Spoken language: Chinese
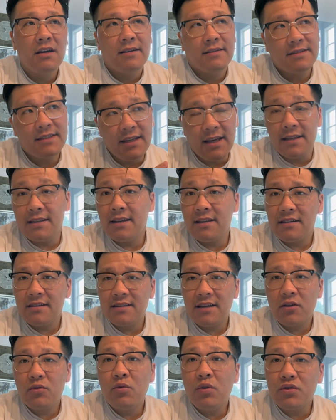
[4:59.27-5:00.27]
姐姐呢
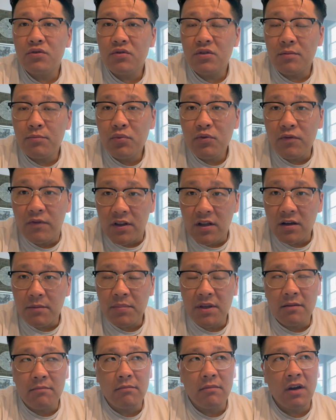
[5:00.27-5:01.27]
在过去的部分的
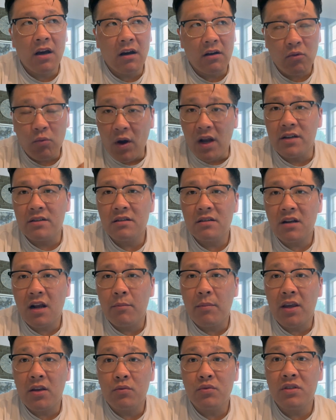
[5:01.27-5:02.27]
品呃款式上
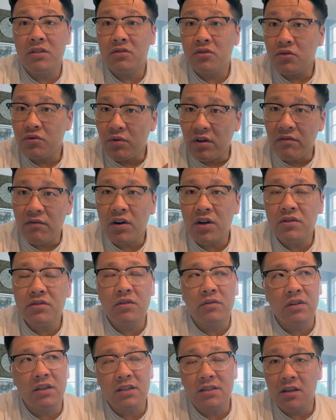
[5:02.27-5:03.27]
面，尤其是 r e v e r s i
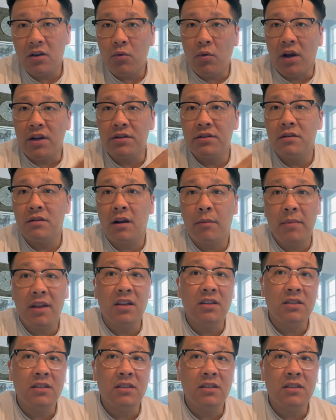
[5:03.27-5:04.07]
l 的一些款式上面的